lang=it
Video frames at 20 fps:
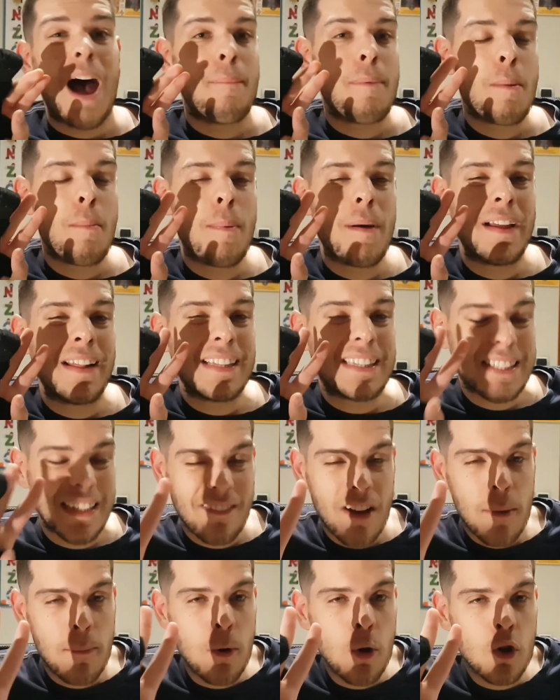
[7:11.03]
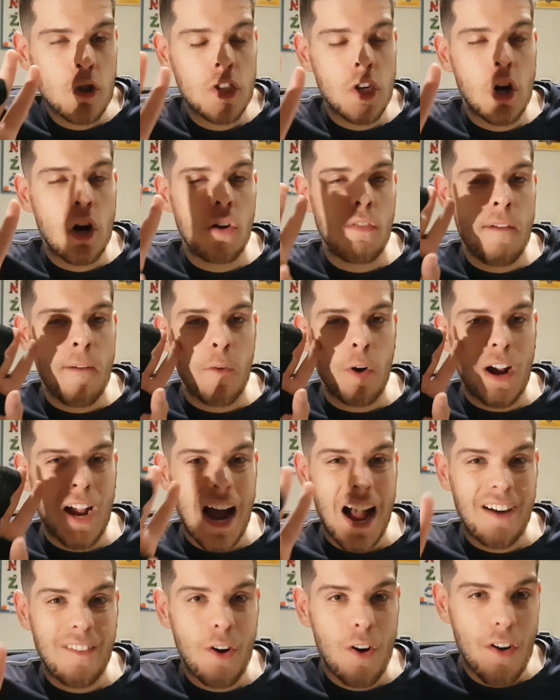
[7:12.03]
Abbiamo ben tre musical, ovvero
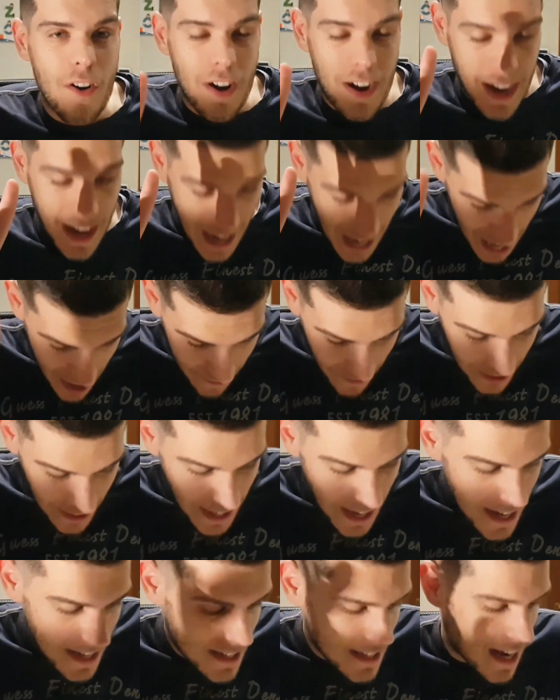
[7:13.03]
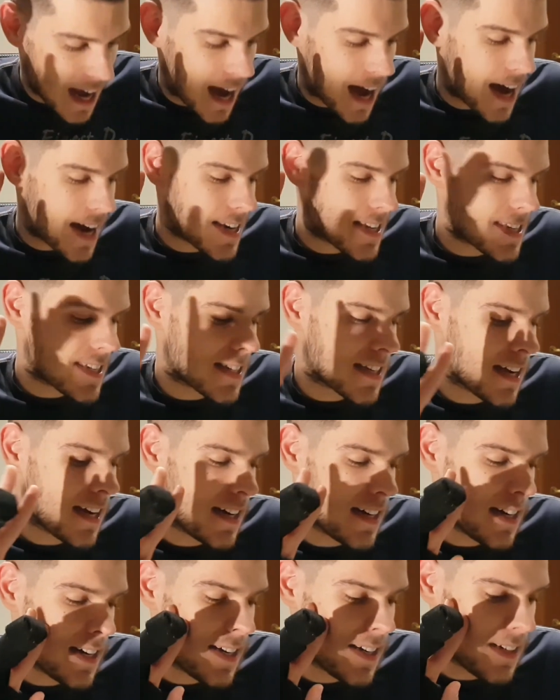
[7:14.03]
Caro Evan
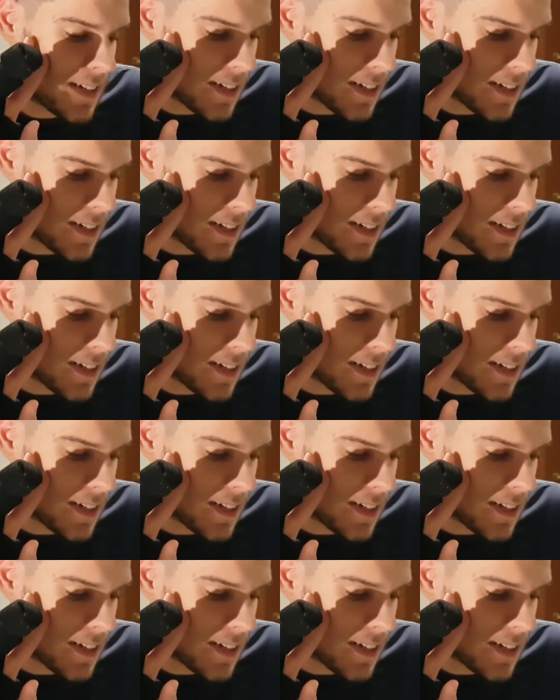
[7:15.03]
Hansen,